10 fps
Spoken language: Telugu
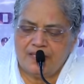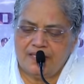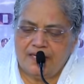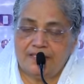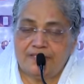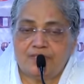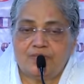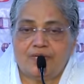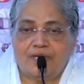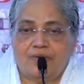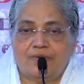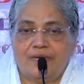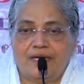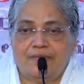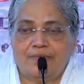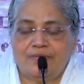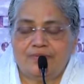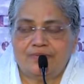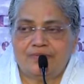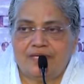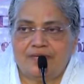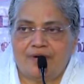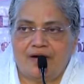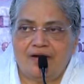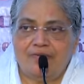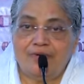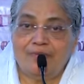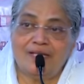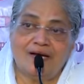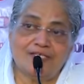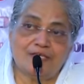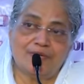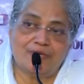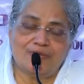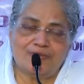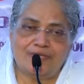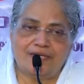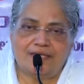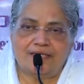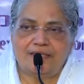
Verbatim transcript: తెలియజేస్తున్నాను ఒకవేళ మీరు ఏ మానవుని మీద ఆశ పెట్టుకొని ఉంటే